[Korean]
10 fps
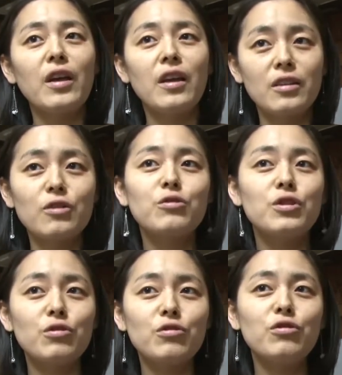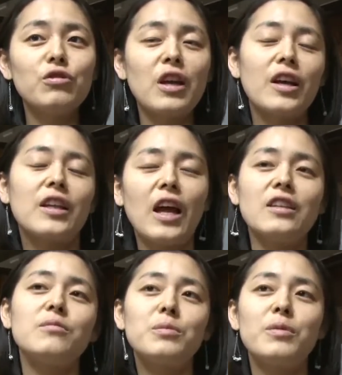야채도 씻고, 자기가
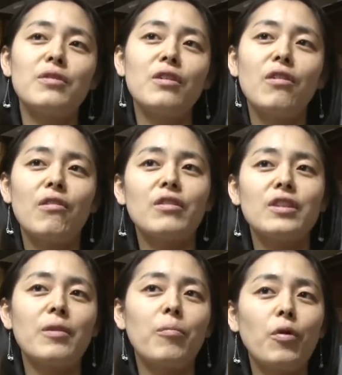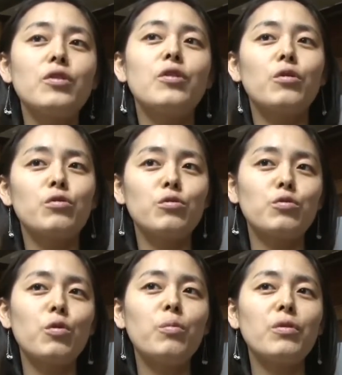다듬으면서 이제 먹는 것도
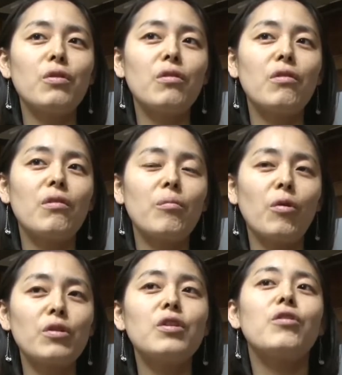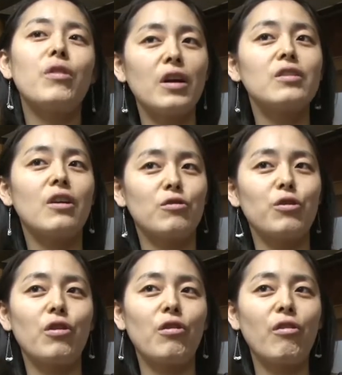조금 더 먹으려고
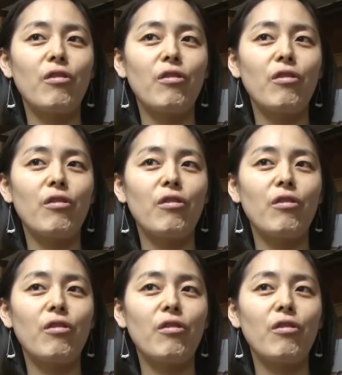하더라고요.